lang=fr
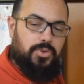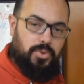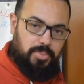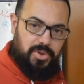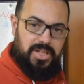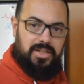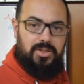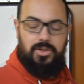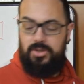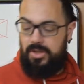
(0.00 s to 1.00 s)
Donc prenez le
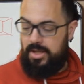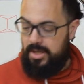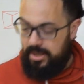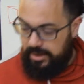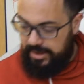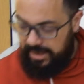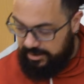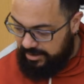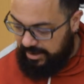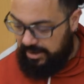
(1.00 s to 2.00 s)
temps,
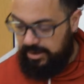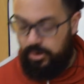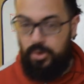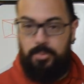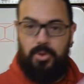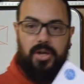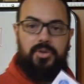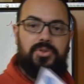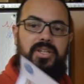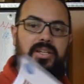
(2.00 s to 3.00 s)
gardez le plan à
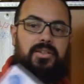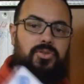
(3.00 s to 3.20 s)
côté.